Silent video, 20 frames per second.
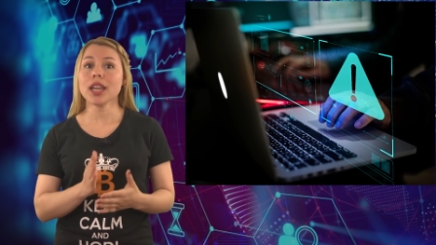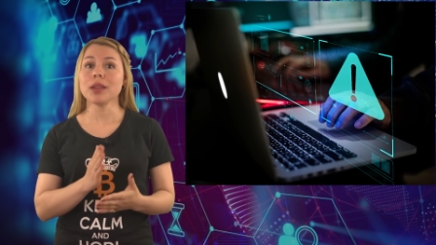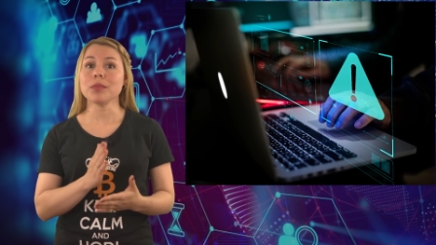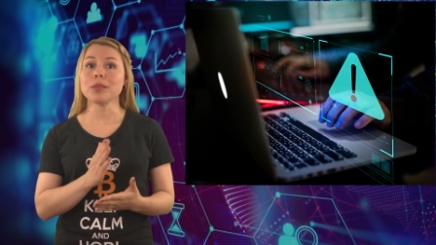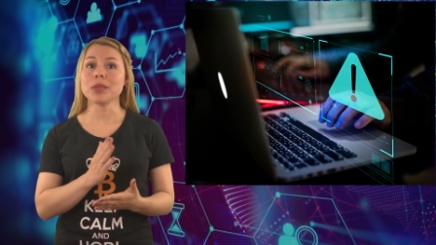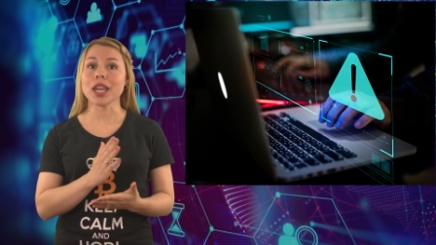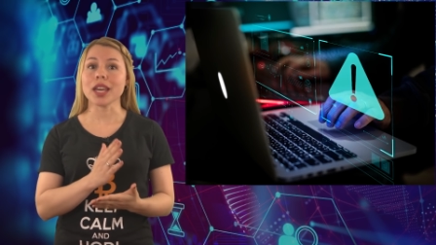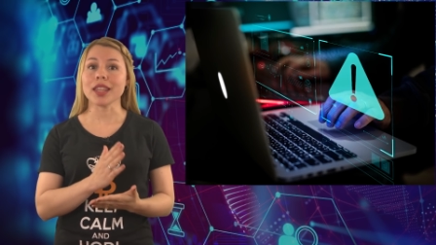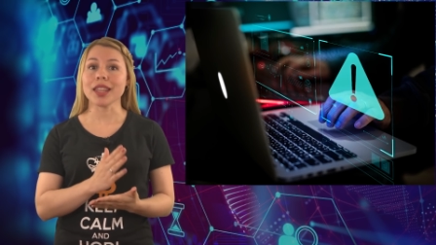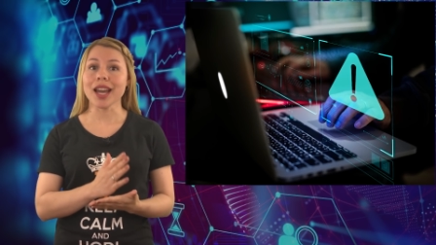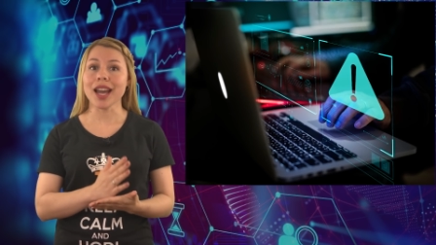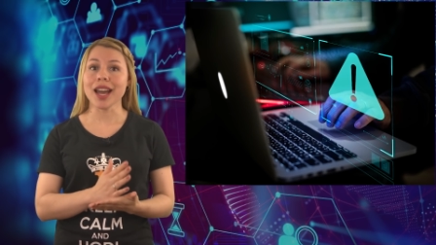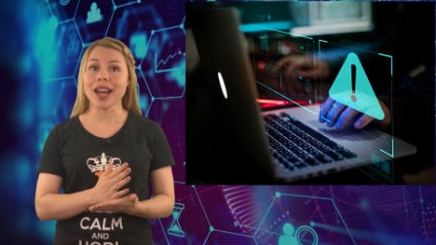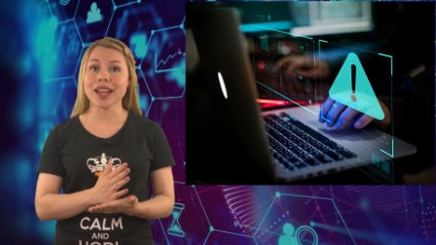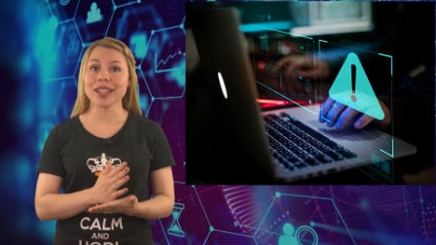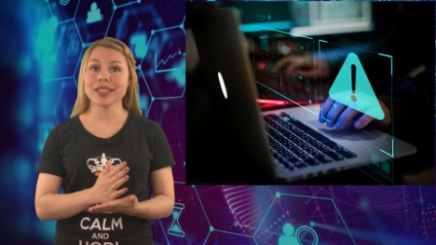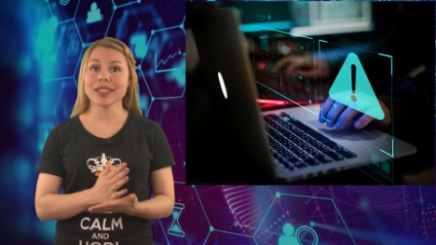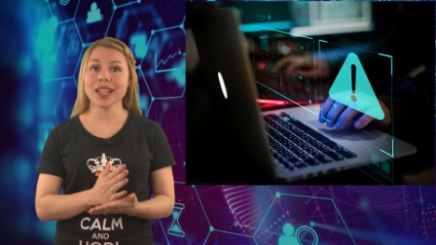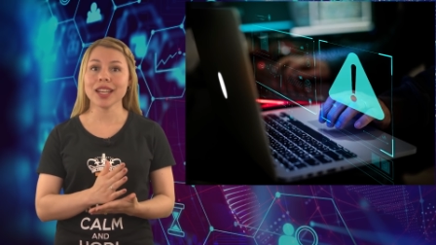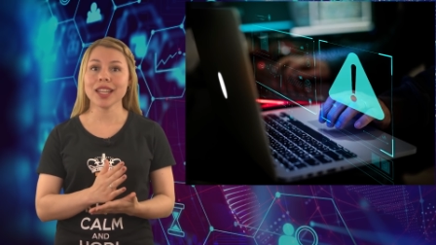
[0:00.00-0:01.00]

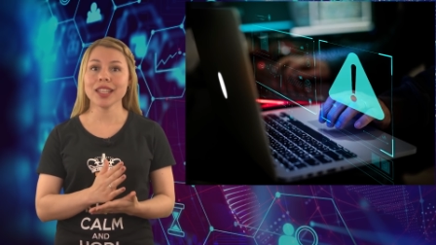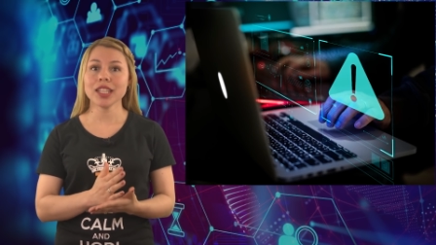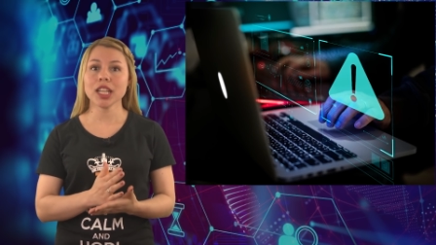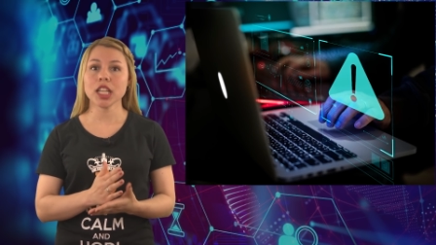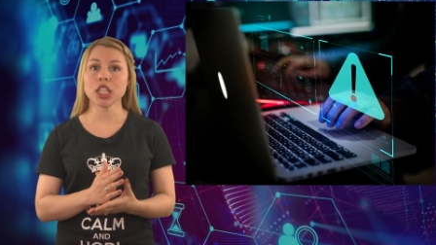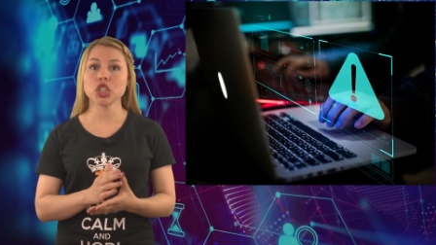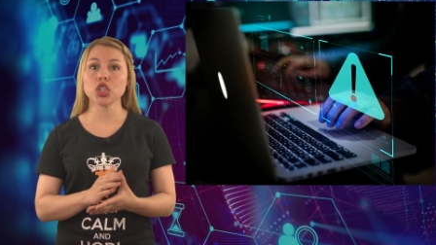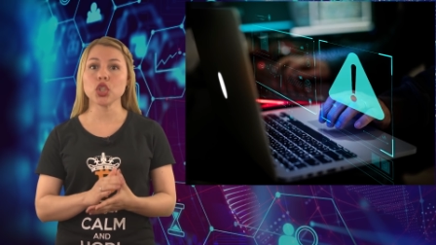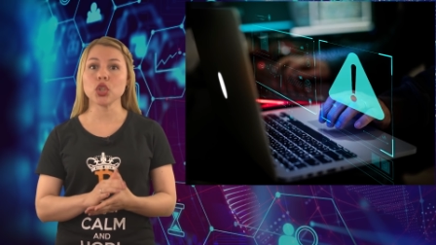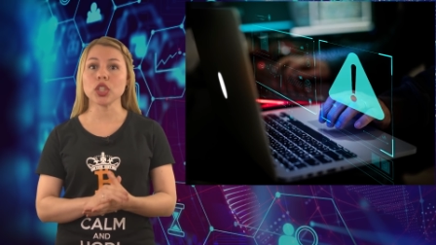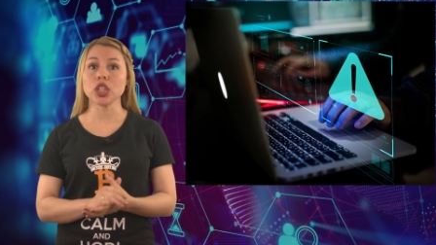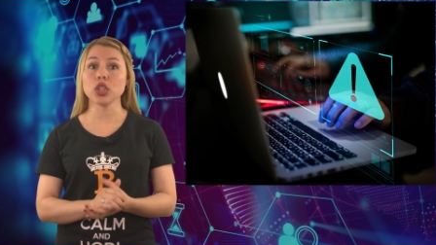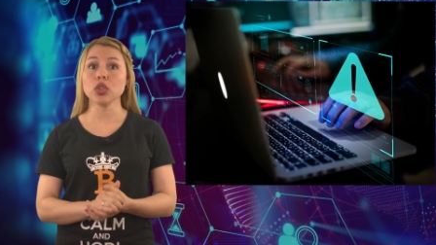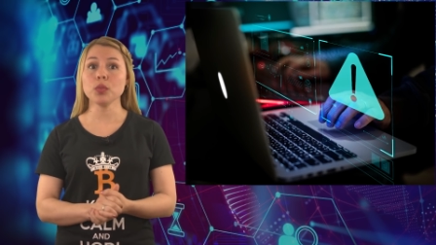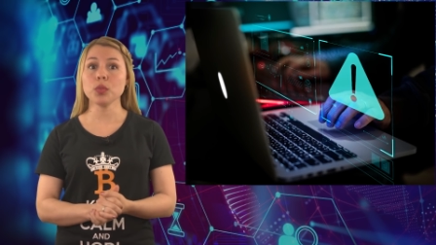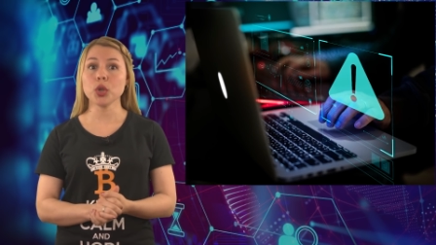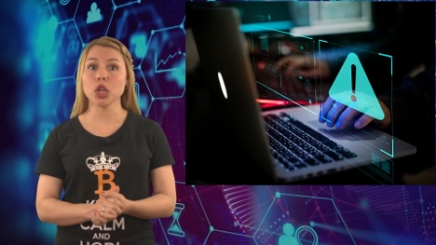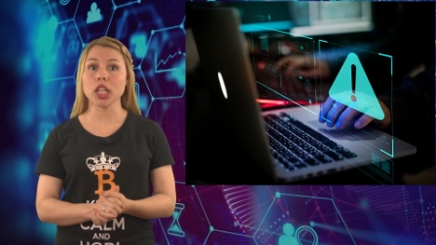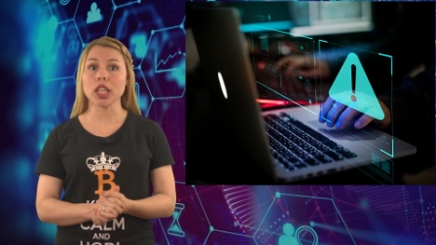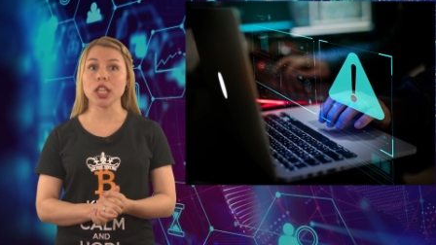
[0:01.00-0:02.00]
enviada hacia la dirección de
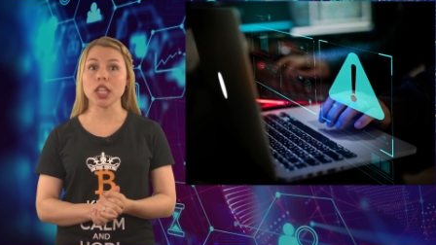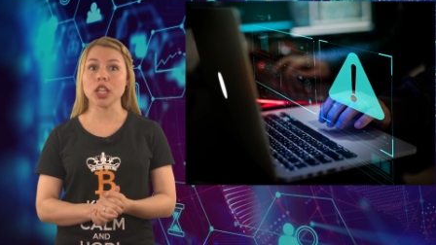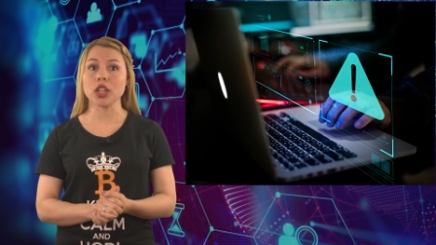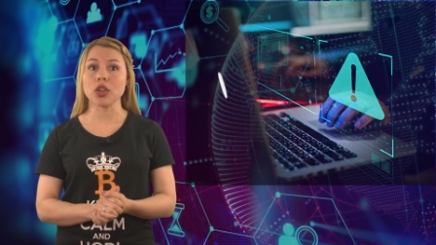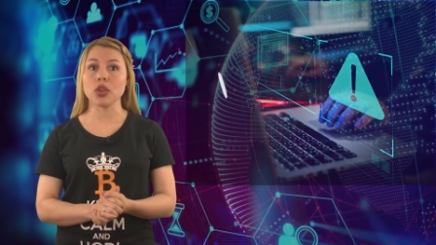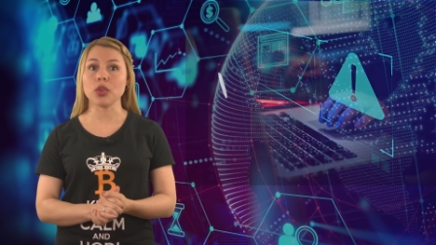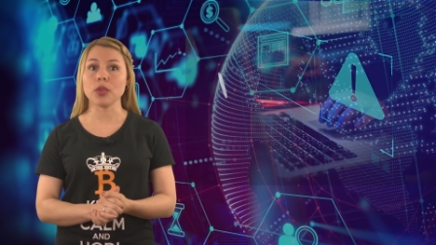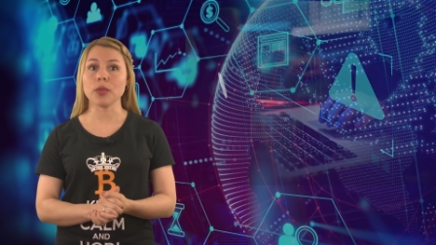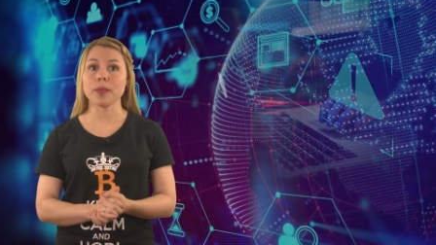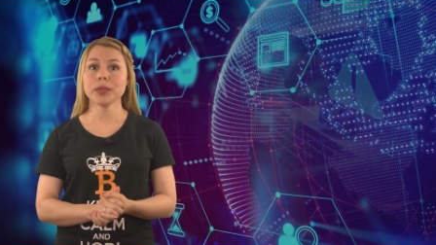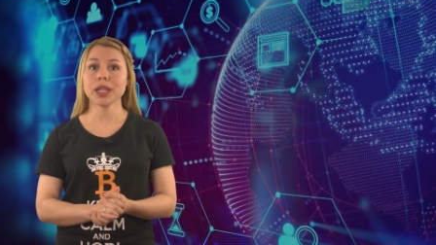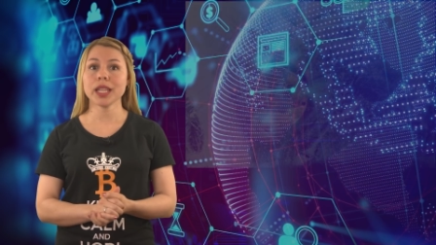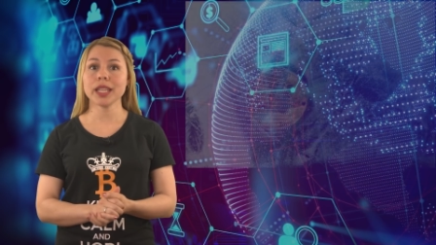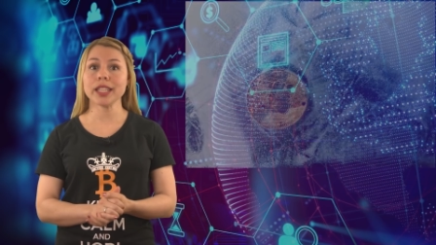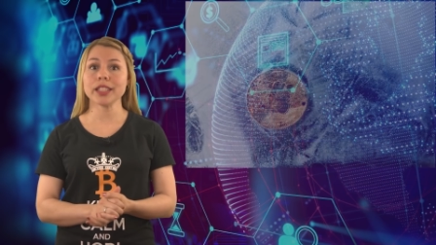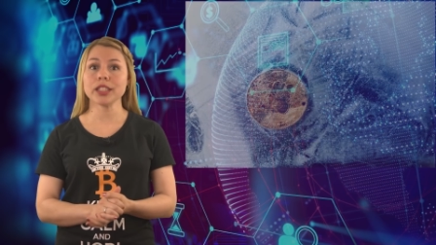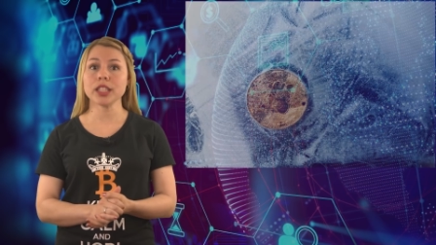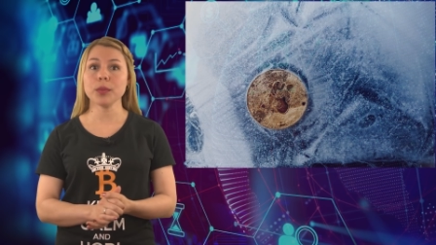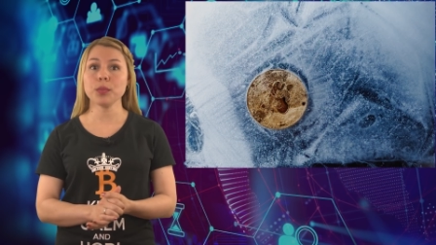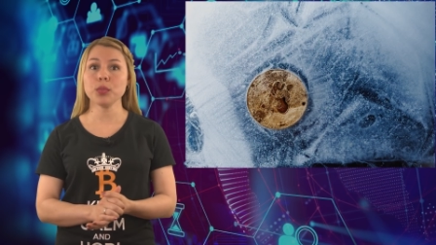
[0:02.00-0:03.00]
tu monedero.
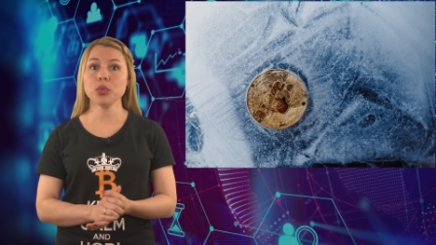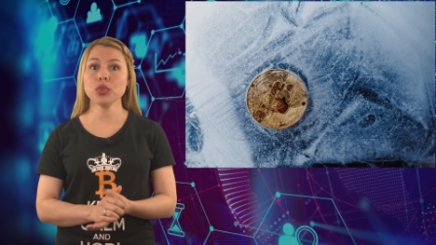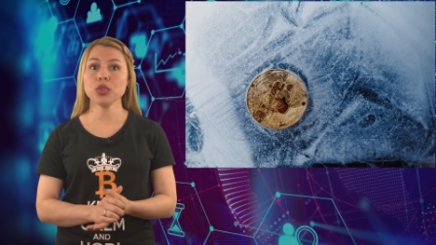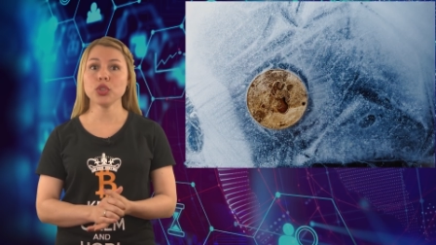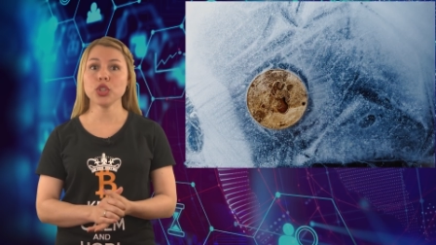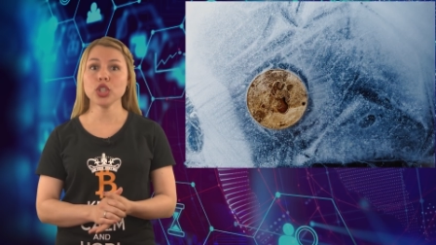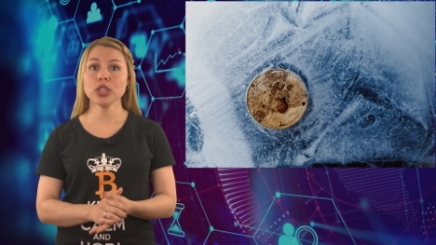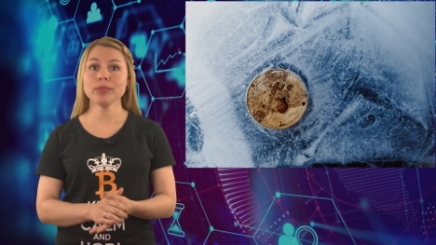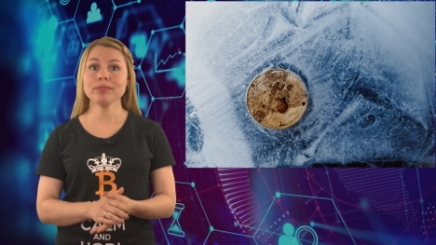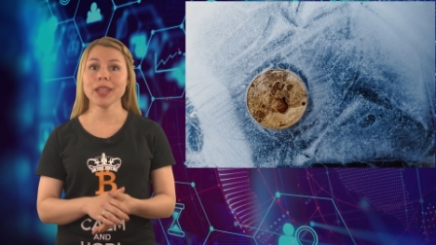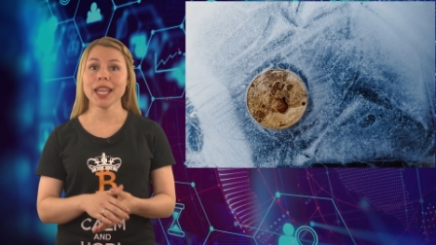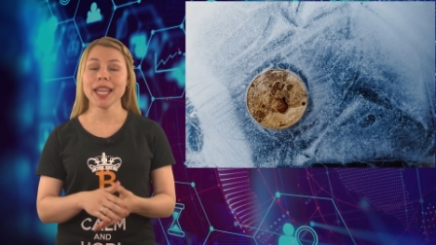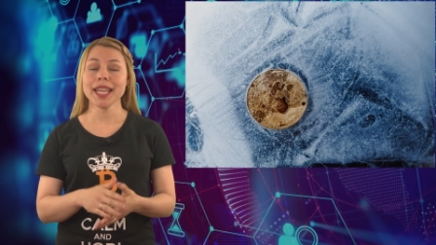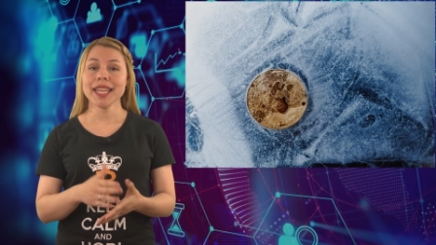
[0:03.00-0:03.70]
En este punto,